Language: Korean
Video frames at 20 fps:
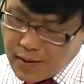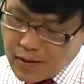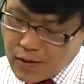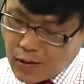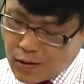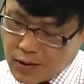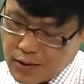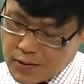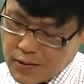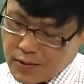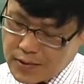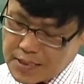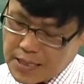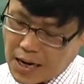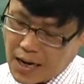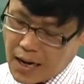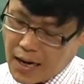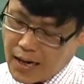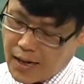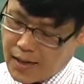여기서
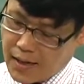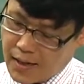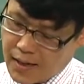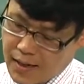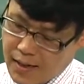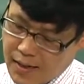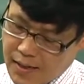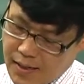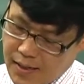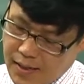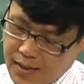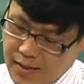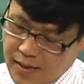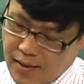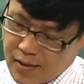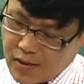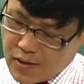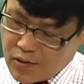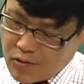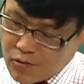장
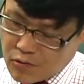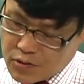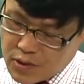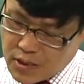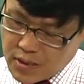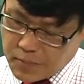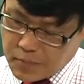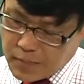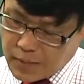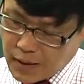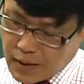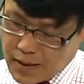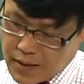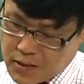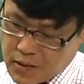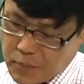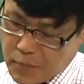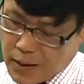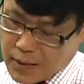60대에서